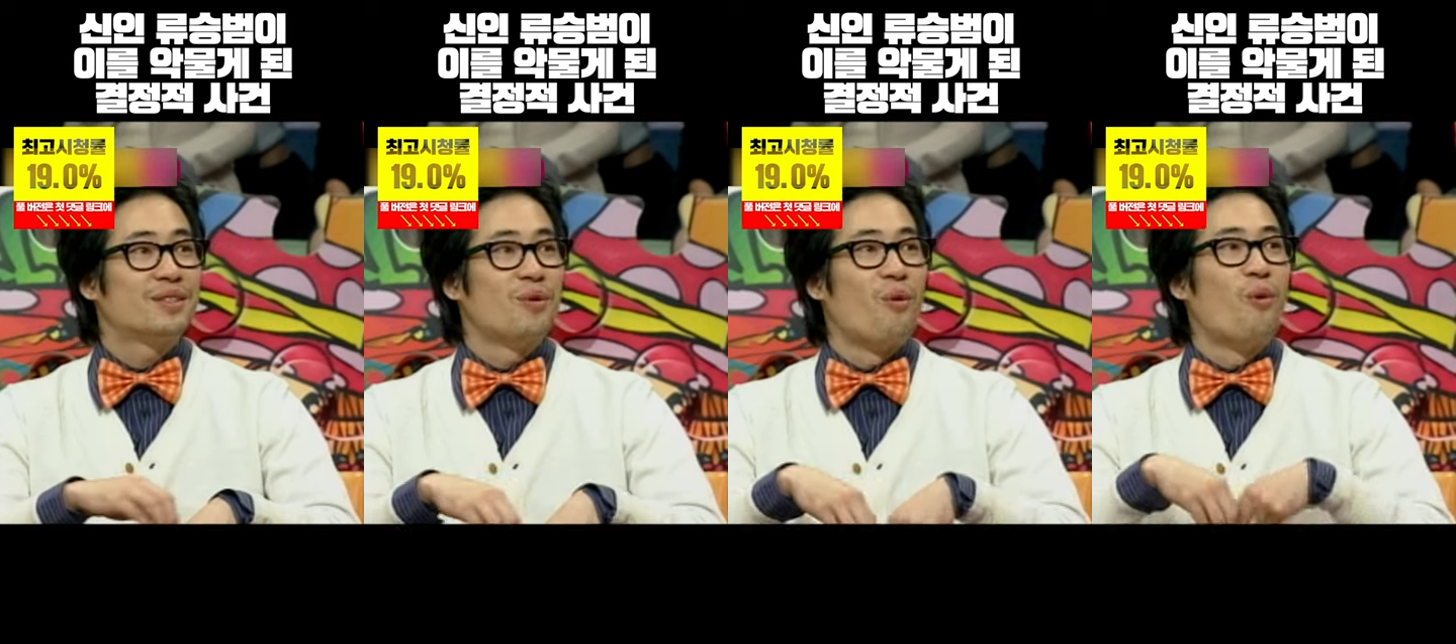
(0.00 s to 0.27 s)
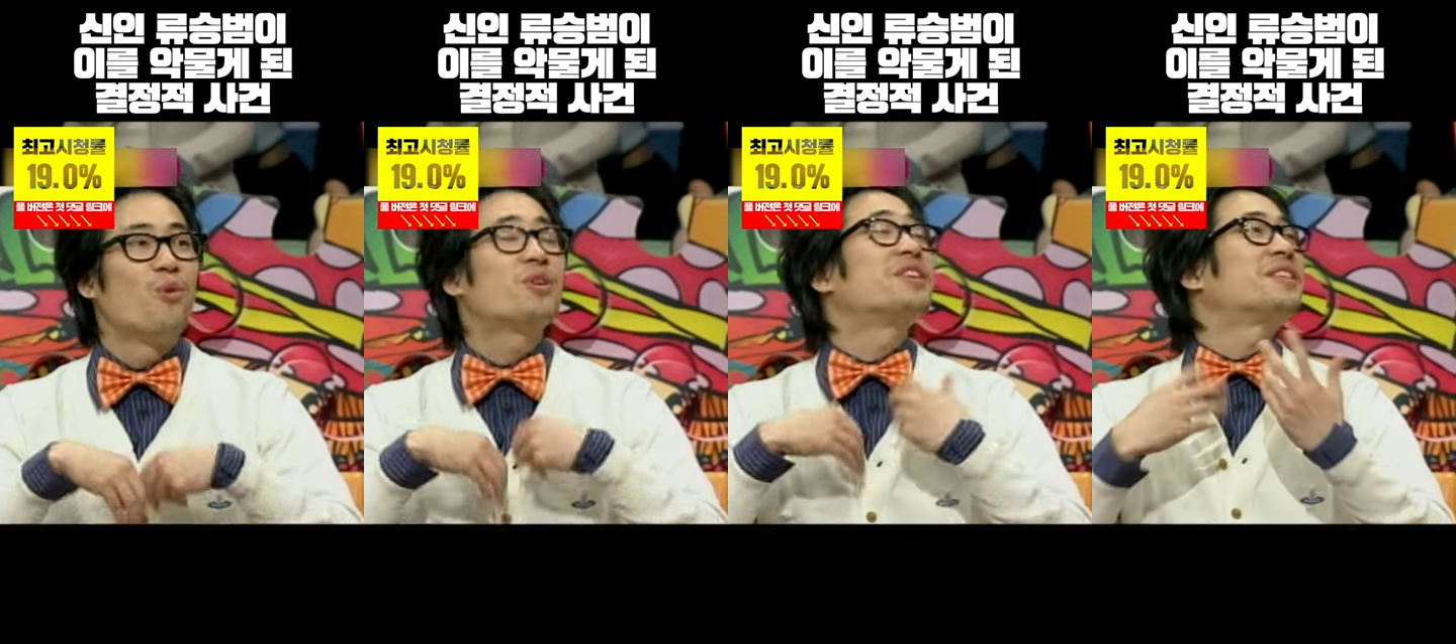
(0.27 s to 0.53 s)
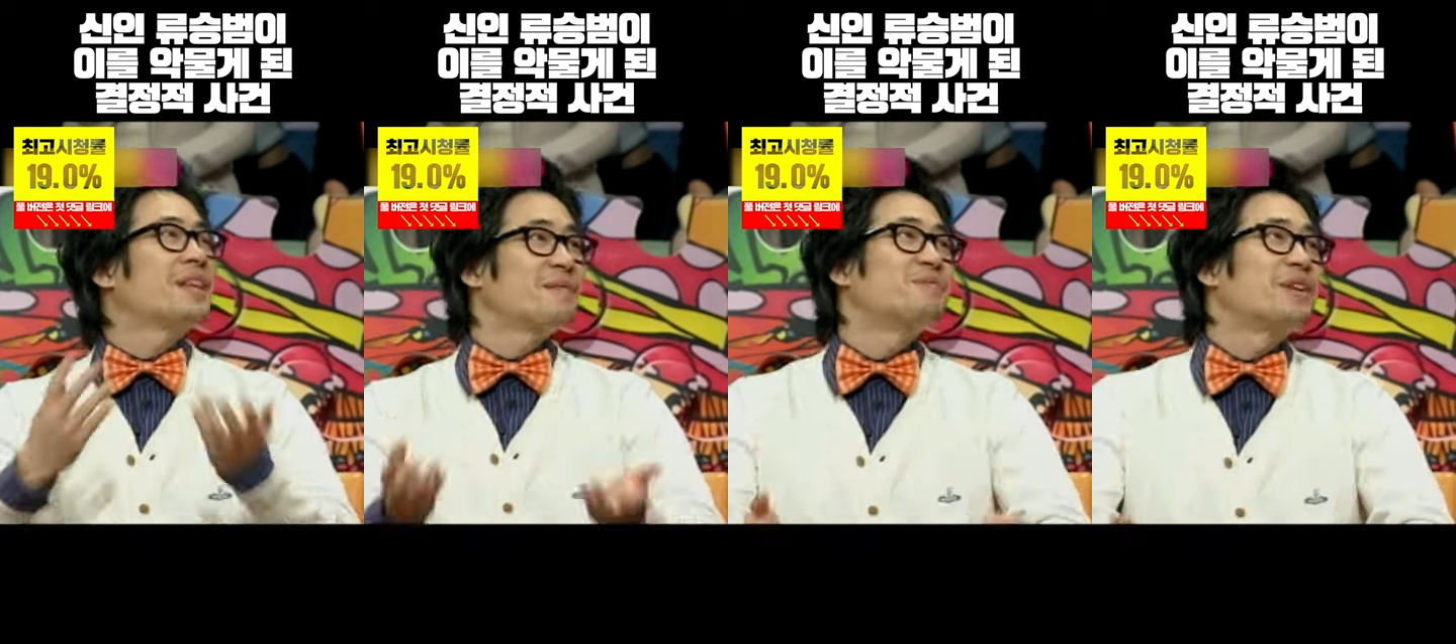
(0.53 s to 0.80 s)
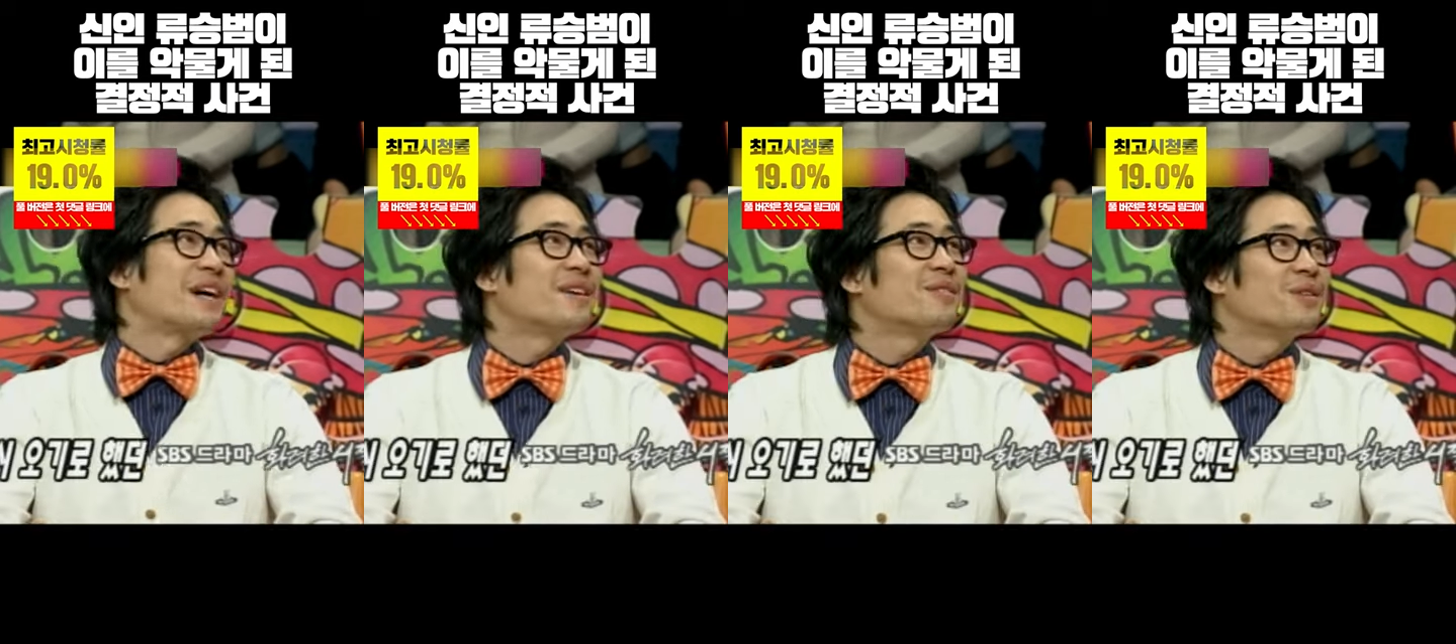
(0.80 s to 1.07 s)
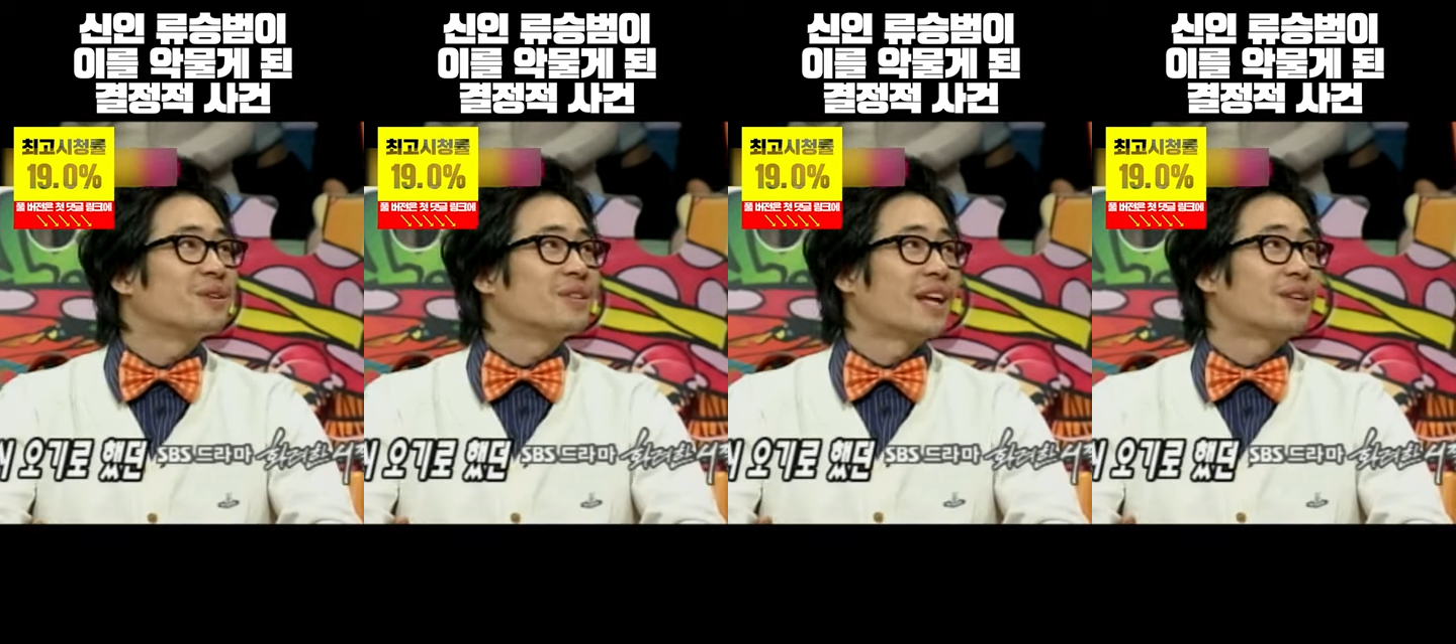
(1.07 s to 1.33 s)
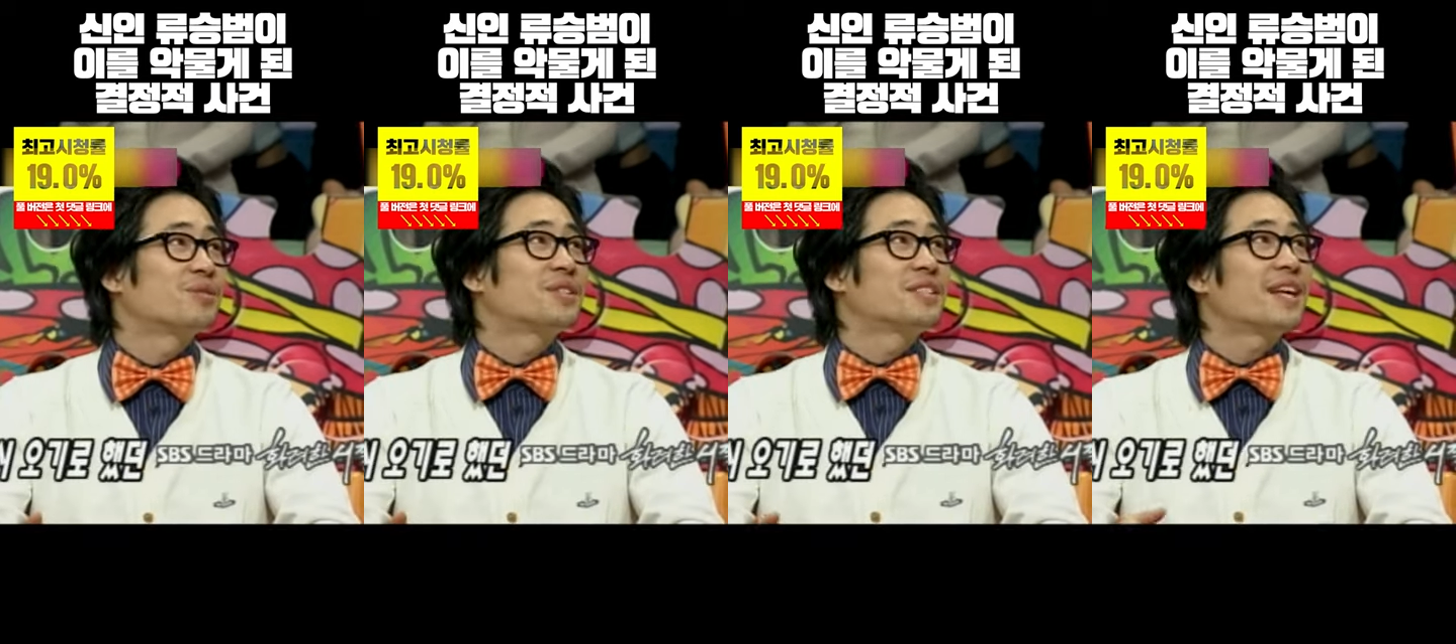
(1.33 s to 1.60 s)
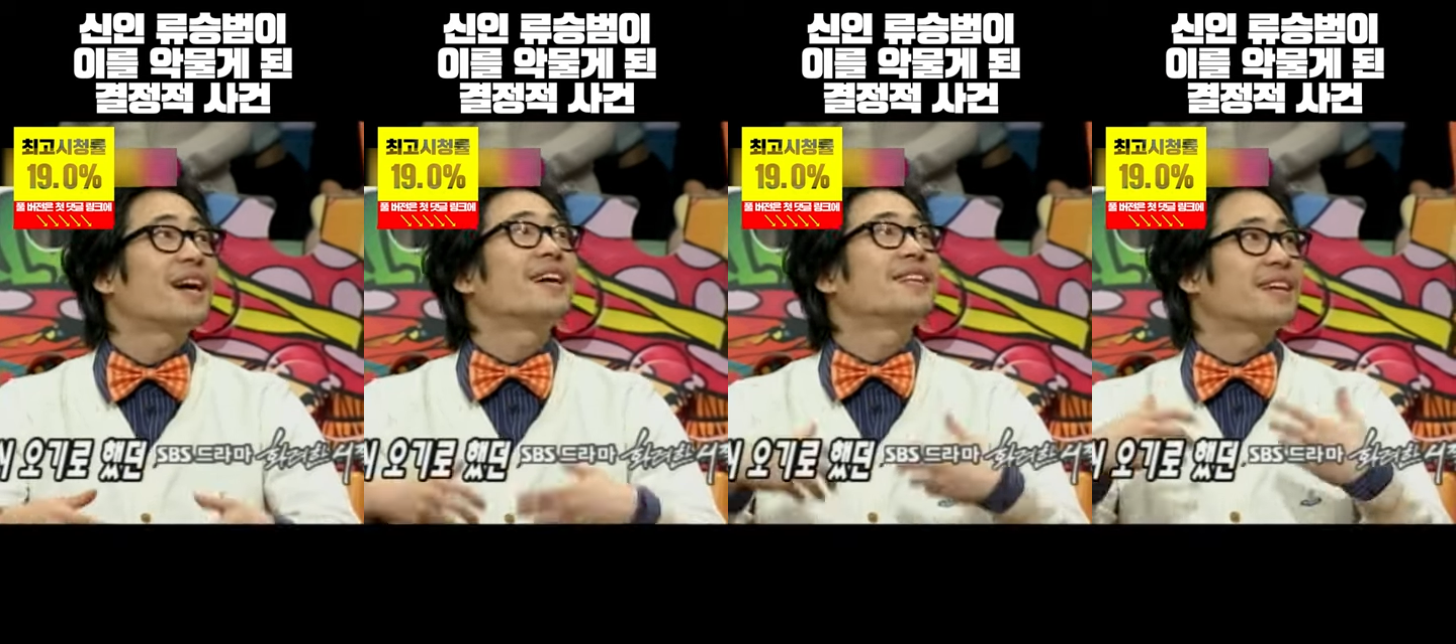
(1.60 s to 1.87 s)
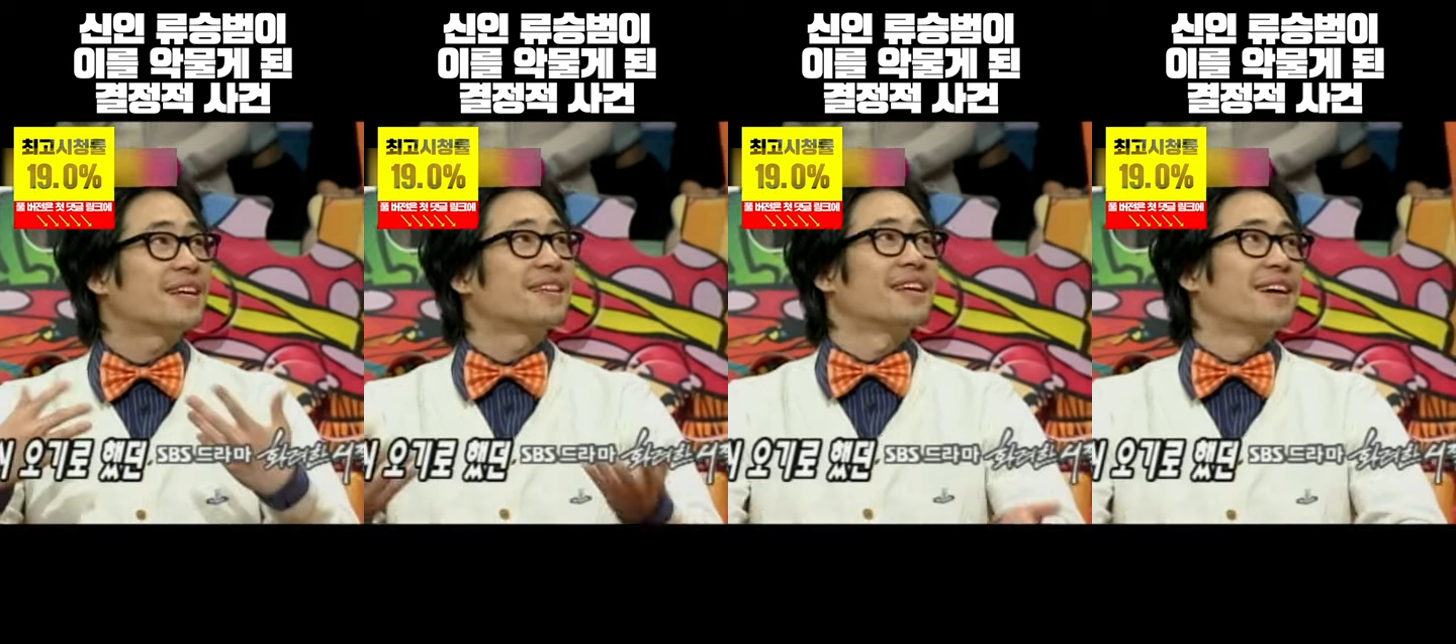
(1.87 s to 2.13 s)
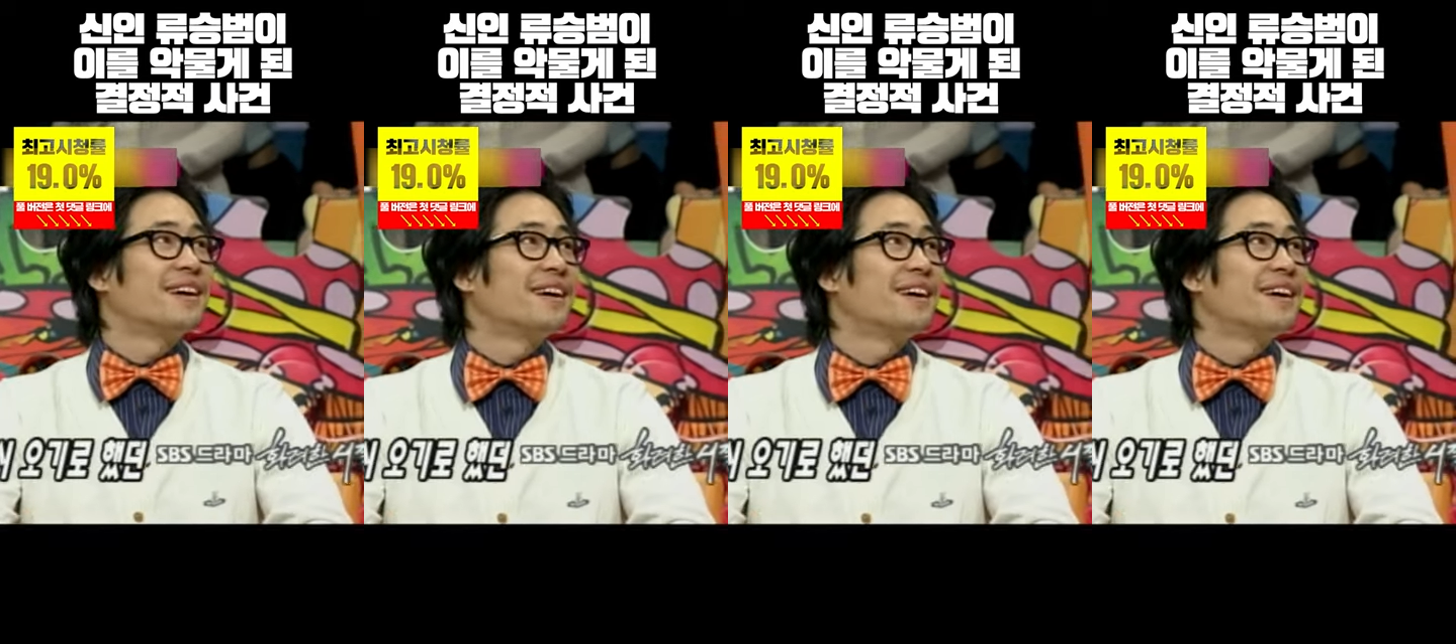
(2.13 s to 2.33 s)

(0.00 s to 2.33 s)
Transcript: 그 오기 때문에 한 거예요. 나도 스타가 되겠다.